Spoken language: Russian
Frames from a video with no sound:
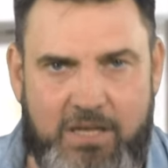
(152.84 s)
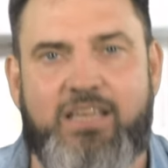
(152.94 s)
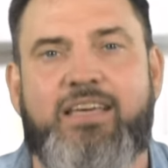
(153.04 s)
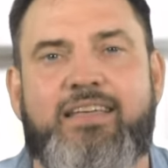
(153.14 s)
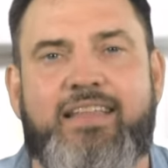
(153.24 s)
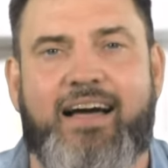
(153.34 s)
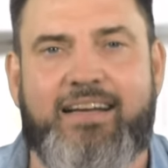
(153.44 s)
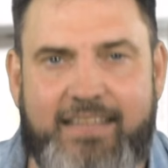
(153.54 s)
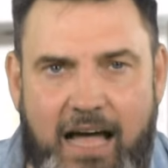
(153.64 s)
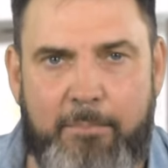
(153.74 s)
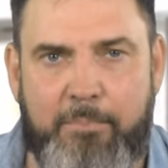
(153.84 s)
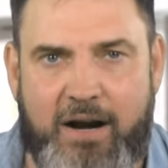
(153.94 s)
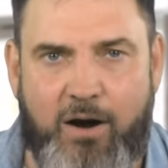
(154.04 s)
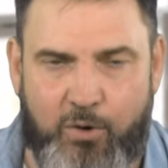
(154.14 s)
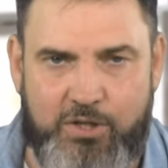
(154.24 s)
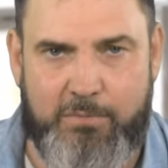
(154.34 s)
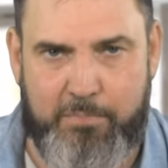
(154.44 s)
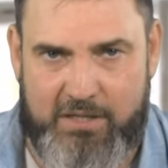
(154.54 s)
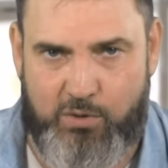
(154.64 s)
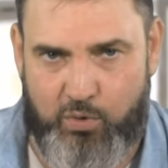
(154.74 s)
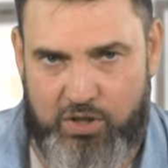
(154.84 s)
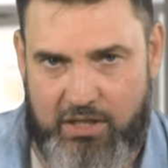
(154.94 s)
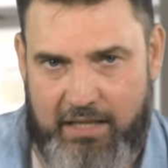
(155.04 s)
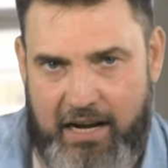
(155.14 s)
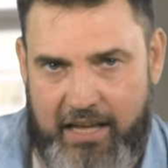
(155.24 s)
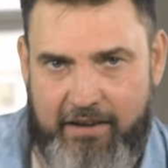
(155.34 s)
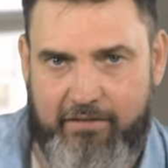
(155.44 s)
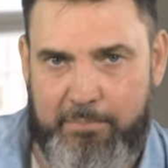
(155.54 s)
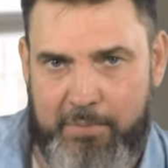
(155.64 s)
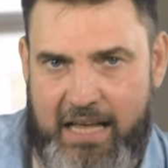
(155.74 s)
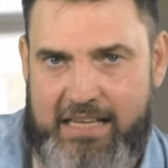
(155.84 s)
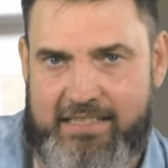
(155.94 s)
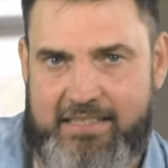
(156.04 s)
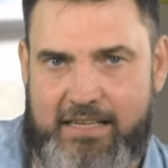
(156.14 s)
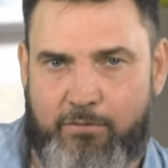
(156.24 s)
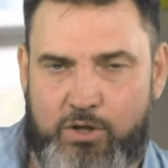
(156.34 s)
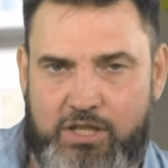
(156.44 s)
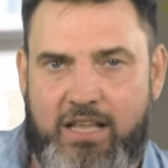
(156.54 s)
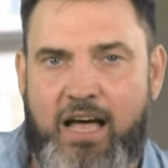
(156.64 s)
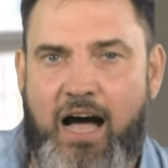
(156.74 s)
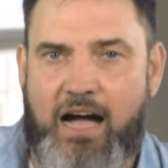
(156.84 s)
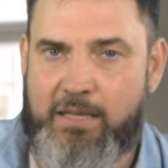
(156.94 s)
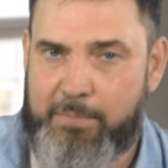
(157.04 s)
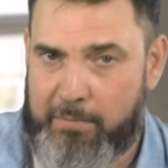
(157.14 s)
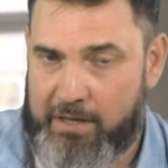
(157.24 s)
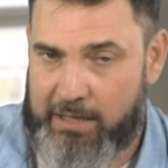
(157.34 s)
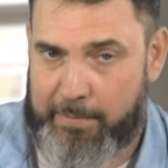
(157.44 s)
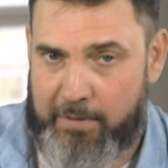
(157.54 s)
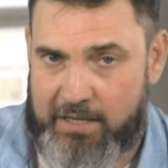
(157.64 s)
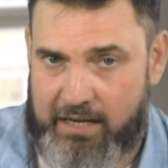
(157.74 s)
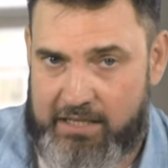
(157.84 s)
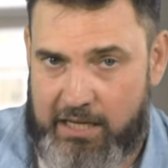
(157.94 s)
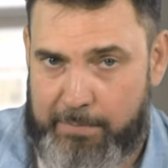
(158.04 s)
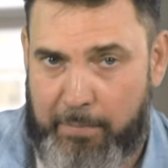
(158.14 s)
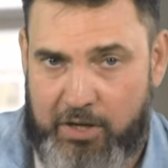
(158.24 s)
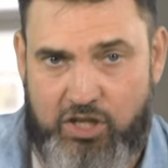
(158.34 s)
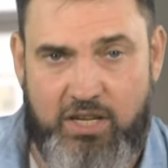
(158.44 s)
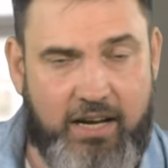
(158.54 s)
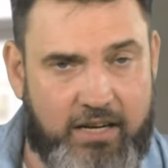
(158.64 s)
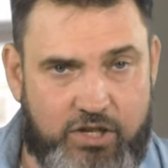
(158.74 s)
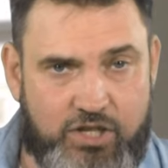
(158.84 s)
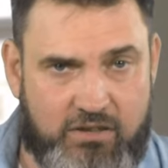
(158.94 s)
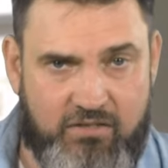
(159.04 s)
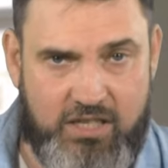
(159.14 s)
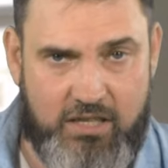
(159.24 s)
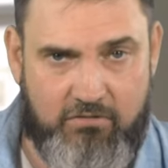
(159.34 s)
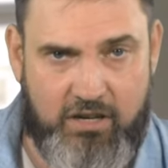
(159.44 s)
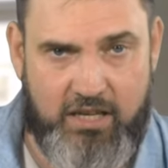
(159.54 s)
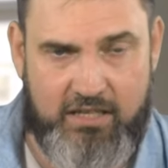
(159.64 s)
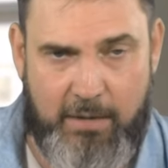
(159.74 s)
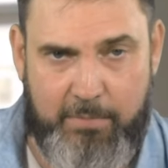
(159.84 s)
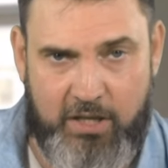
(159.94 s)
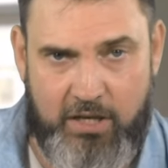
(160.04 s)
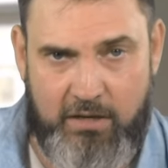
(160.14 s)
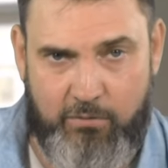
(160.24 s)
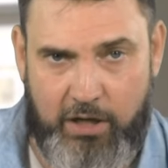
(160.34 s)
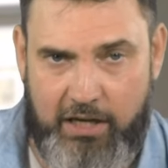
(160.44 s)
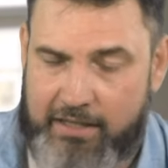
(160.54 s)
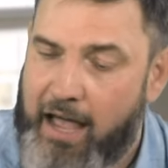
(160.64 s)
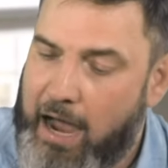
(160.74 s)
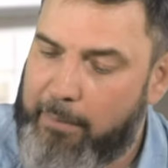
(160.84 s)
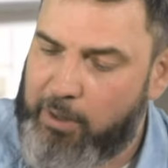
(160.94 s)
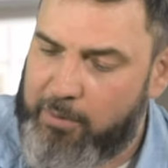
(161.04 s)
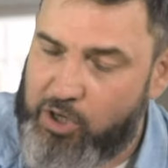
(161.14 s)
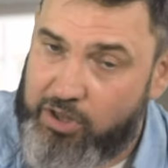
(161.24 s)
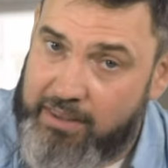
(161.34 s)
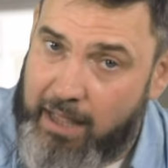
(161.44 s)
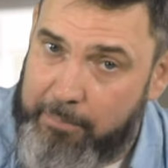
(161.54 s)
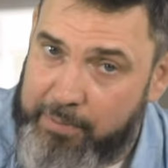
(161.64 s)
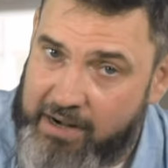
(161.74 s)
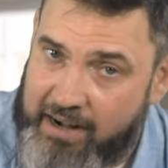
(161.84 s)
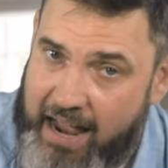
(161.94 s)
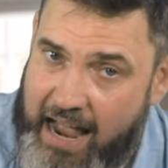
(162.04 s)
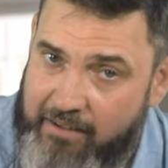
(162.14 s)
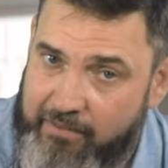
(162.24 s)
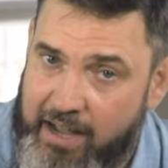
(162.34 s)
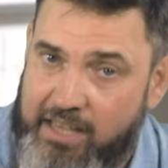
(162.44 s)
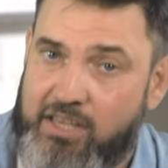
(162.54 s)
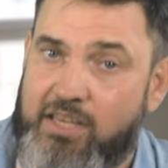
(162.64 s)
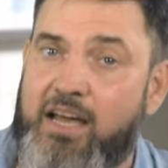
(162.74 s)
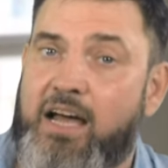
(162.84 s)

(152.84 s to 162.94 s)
и иногда проходит по студии налево, песен заводит о непременной победе России по причине хронического загнивания Запада и его элит, а потом идет направо и